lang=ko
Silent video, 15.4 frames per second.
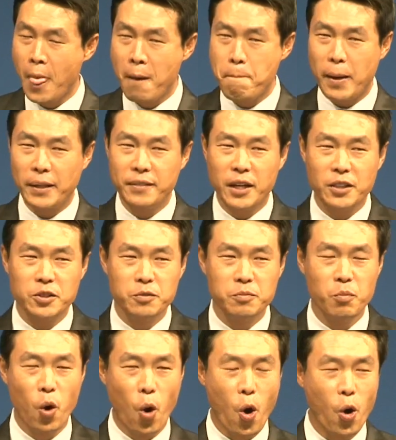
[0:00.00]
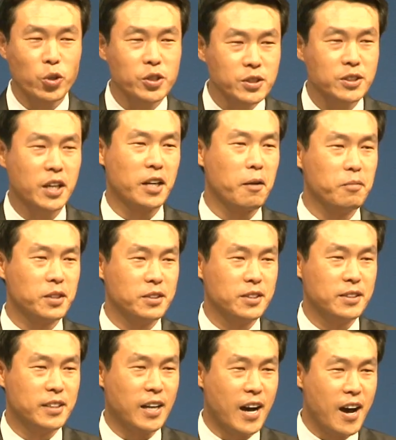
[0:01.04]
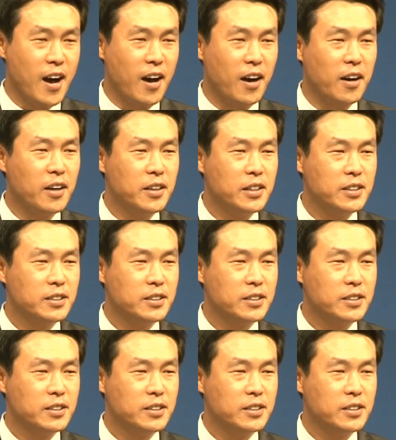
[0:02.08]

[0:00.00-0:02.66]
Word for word: 만나는 모든 사람들을 다